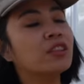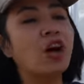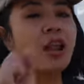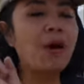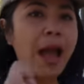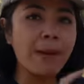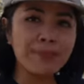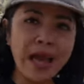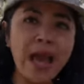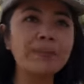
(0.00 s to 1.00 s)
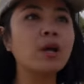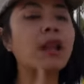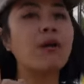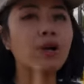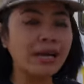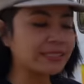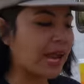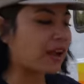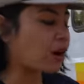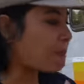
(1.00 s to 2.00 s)
ตอนเราอาบน้ำตอนเราล้าง
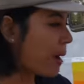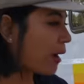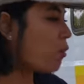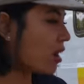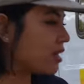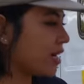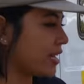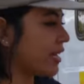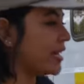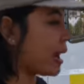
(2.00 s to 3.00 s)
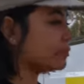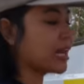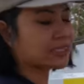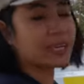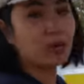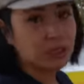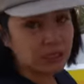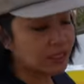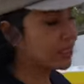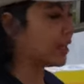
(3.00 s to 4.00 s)
จานแล้วก็ back water อันนี้ก็น้ำจากที่เรา
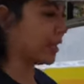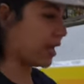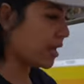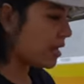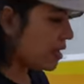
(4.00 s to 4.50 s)
อะไรอย่างเงี้ย